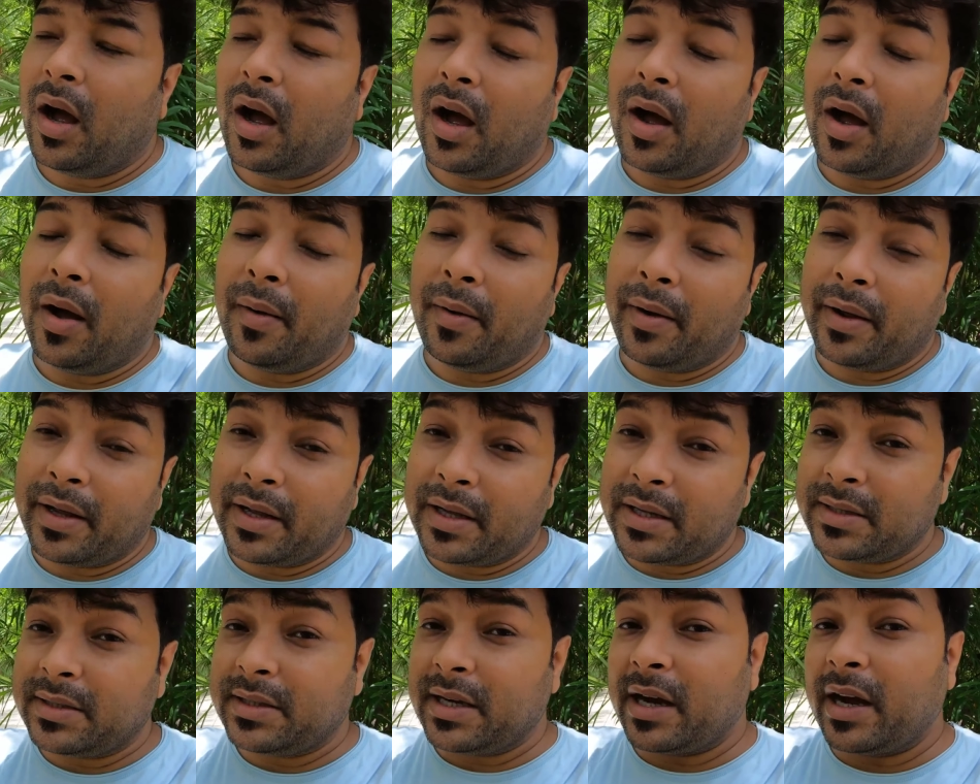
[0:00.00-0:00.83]
आ,
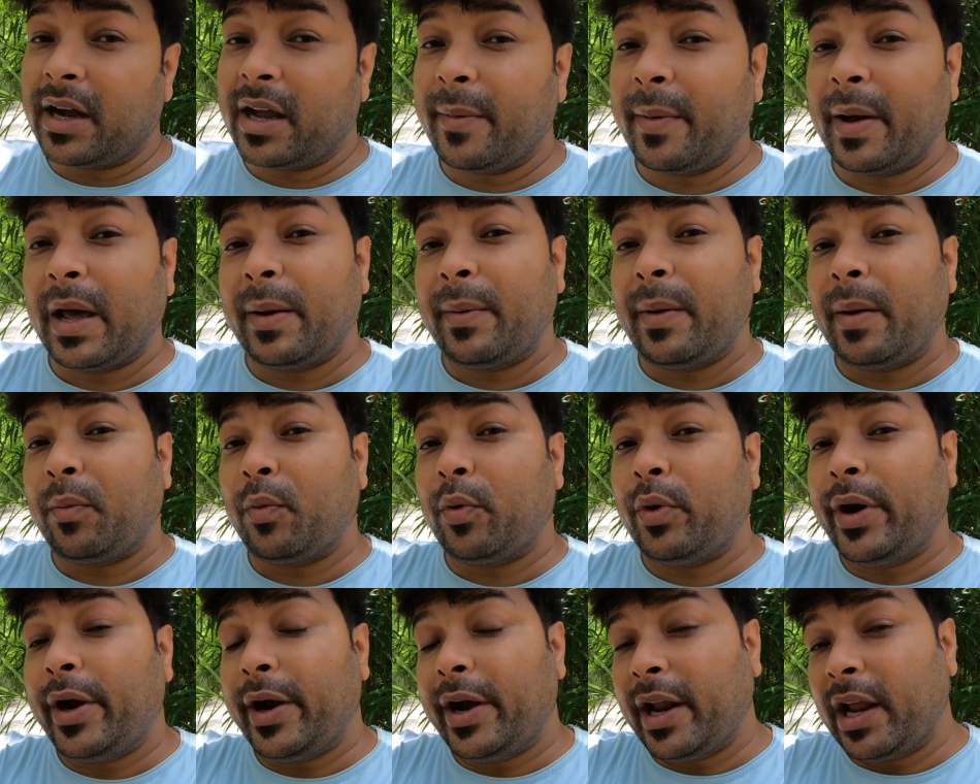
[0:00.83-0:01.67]
इस जगह के बारे में
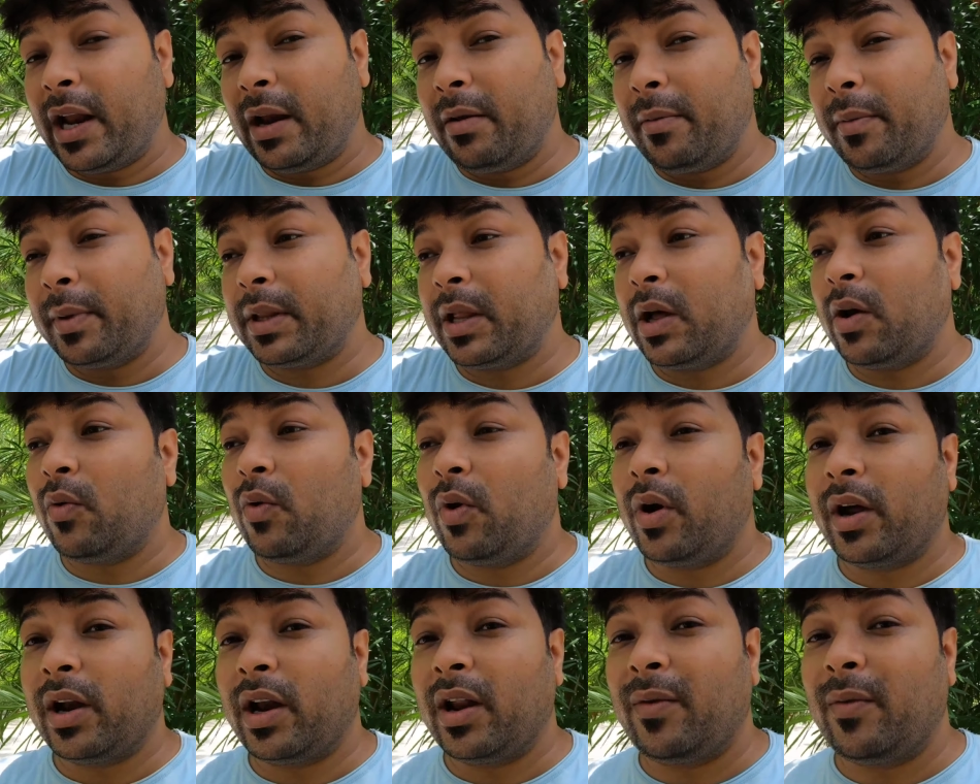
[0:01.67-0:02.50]
आपको डिटेल में
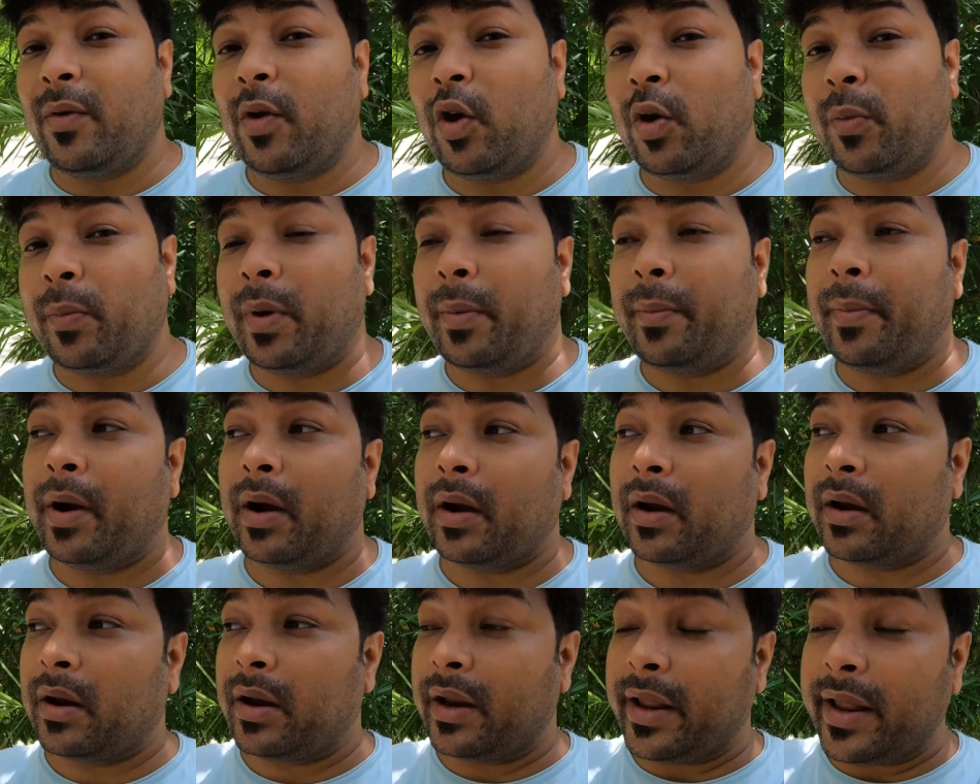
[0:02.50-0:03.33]
बताऊंगा अगले व्लॉग में
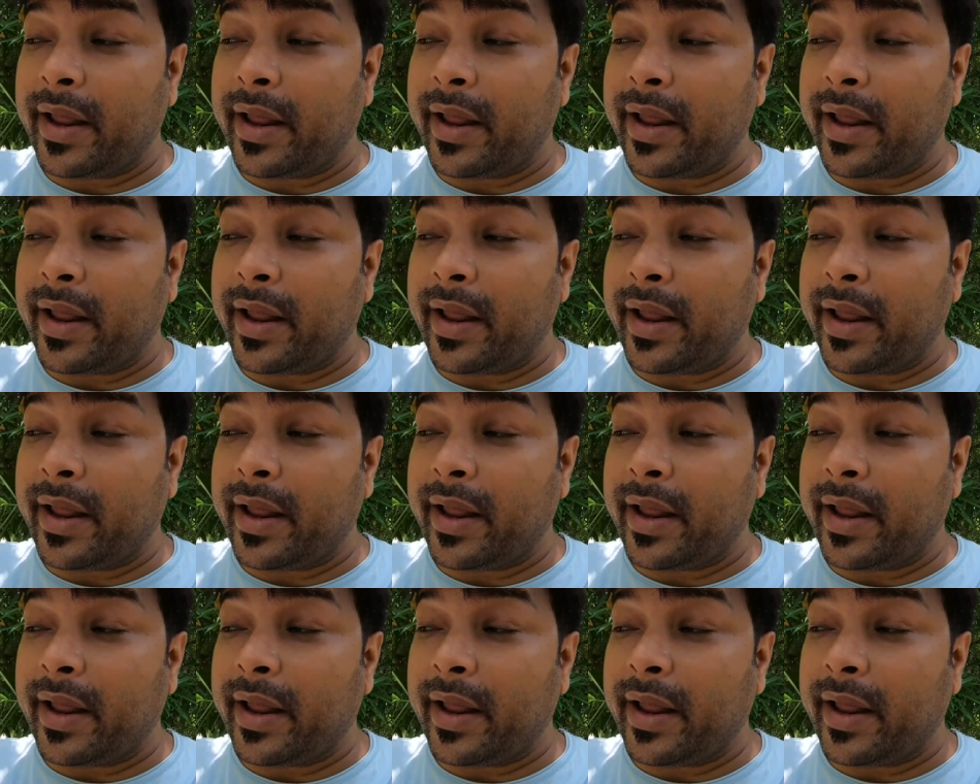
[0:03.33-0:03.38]
बट